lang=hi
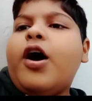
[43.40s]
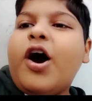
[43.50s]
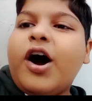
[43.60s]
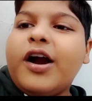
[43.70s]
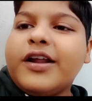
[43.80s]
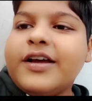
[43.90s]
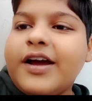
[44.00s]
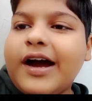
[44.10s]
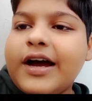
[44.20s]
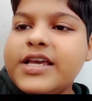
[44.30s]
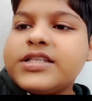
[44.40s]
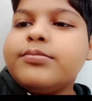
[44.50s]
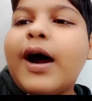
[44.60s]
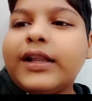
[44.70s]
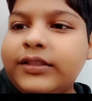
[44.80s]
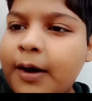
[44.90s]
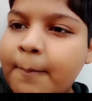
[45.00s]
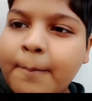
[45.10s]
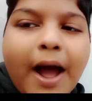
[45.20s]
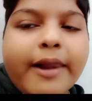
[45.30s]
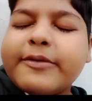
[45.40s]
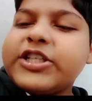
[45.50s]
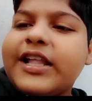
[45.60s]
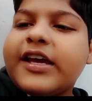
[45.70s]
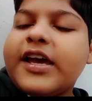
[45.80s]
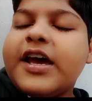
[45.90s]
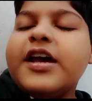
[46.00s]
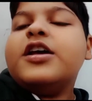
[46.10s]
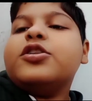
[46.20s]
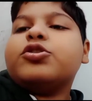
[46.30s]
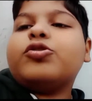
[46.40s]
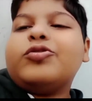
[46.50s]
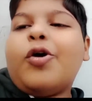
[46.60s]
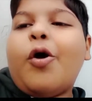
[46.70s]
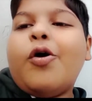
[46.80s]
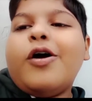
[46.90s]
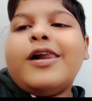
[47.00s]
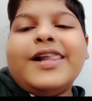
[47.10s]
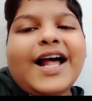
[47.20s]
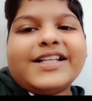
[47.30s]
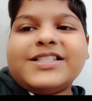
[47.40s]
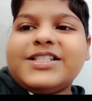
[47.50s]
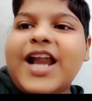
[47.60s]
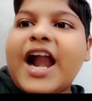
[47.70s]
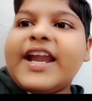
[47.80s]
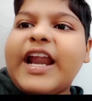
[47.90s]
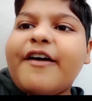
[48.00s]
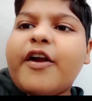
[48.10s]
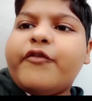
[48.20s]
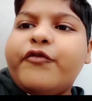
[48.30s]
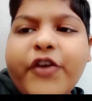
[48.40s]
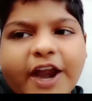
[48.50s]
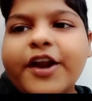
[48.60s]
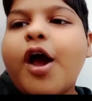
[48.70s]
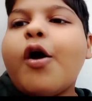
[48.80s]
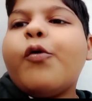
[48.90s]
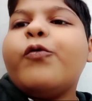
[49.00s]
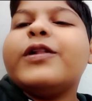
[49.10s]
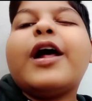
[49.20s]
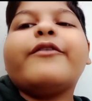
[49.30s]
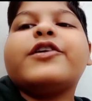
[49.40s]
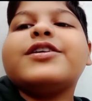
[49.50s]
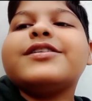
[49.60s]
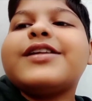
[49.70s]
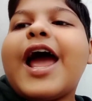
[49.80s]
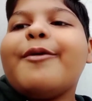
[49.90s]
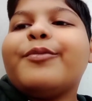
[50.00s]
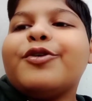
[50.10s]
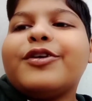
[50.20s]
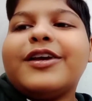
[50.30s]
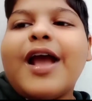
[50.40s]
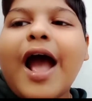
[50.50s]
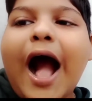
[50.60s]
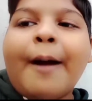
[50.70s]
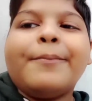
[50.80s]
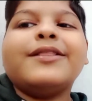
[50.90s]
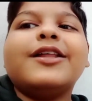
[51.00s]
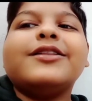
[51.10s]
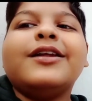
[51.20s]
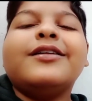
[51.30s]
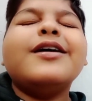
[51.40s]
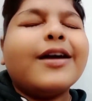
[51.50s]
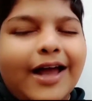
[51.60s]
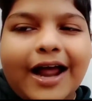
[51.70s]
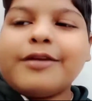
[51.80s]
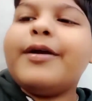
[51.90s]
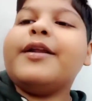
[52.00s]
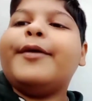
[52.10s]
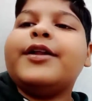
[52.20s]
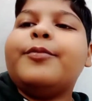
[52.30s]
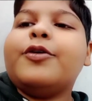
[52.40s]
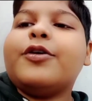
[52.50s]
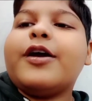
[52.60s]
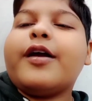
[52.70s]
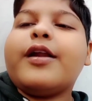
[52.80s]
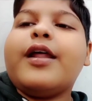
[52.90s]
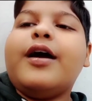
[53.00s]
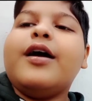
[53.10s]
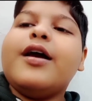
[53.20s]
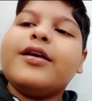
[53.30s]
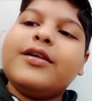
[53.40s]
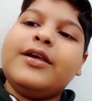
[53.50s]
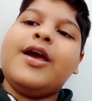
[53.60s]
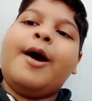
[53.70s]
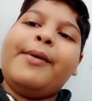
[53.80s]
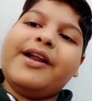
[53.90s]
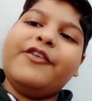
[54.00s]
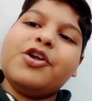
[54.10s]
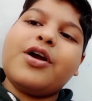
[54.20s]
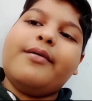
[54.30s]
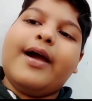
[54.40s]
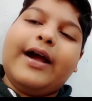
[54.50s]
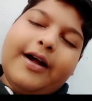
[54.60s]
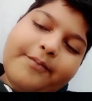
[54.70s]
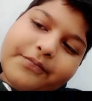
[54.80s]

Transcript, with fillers: और इस बार धमाल मचा देंगे तो लेट्स स्टार्टेड आवर वीडियो विदाउट वेस्टिंग टाइम क्योंकि आप इतने दिन खाली बैठे बैठे बोर होंगे ना कि हमारा वीडियो कब आएगा